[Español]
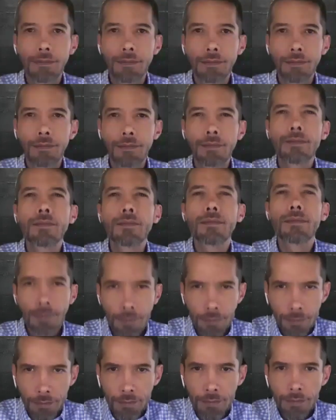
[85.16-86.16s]

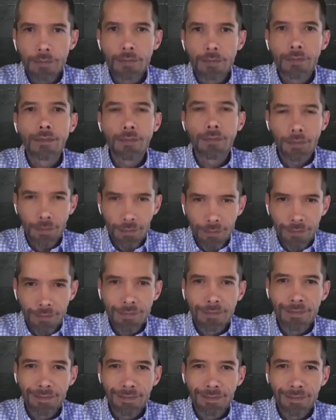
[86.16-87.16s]
comunicaciones. Así que
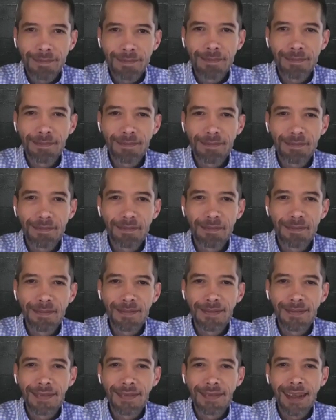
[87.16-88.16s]
llevamos adelante todo eso.
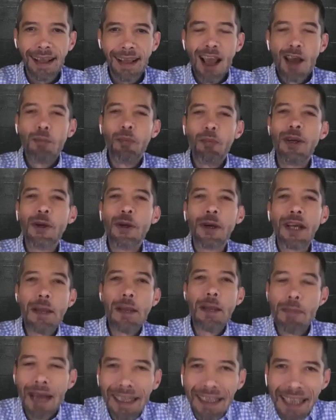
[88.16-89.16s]
Bueno, y
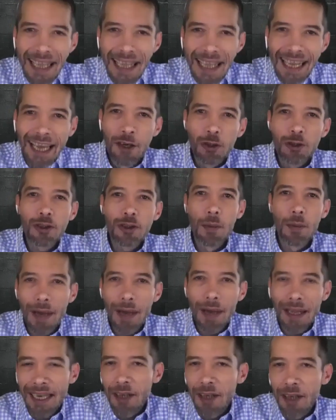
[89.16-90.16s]
platícanos,
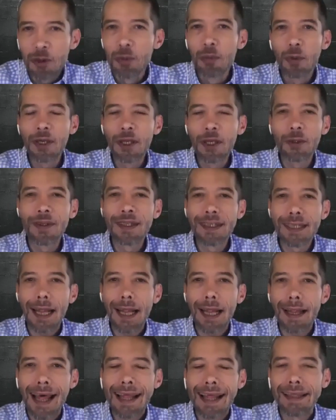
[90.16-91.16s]
platícanos un poquito de
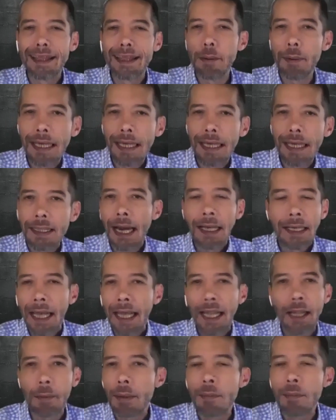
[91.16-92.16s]
entrada de Veritran.
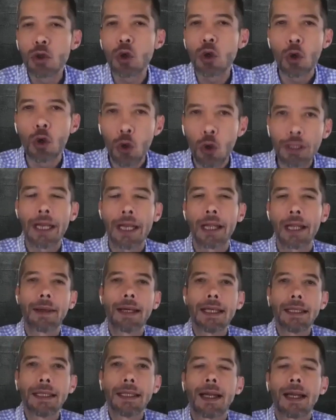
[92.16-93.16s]
¿Qué debemos conocer de
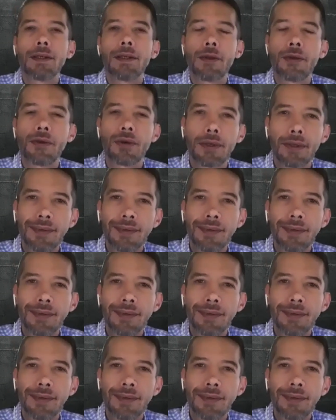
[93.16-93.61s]
Veritran, señor?